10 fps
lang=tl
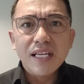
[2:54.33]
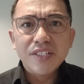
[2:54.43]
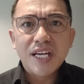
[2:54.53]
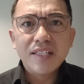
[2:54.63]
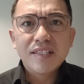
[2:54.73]

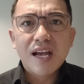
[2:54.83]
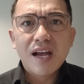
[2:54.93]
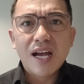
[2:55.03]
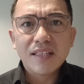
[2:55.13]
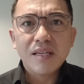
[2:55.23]
diyan sa
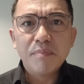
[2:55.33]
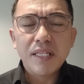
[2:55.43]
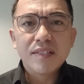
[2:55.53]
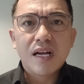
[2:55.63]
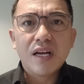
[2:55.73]
ating
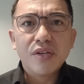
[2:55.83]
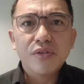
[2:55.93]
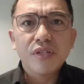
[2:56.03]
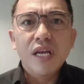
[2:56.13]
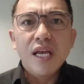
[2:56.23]
bansa
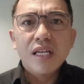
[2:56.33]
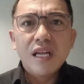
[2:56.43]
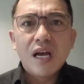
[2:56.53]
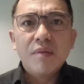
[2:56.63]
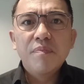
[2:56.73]
ngayon
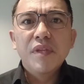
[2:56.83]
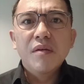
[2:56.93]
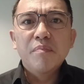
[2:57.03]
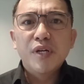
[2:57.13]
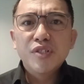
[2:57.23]
na
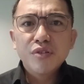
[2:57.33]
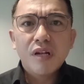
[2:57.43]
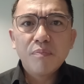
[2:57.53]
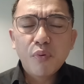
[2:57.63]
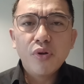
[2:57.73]

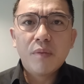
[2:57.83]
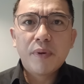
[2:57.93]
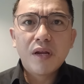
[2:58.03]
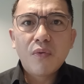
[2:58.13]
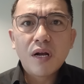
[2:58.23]
personal po na
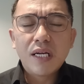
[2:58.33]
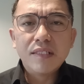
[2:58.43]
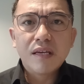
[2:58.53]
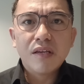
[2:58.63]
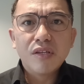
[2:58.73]
panawagan
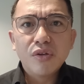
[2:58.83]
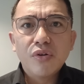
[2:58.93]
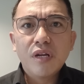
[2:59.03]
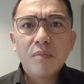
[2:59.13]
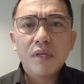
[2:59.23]
sa inyo
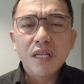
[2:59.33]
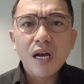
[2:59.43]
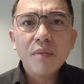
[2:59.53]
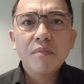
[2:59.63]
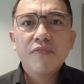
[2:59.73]
na Madam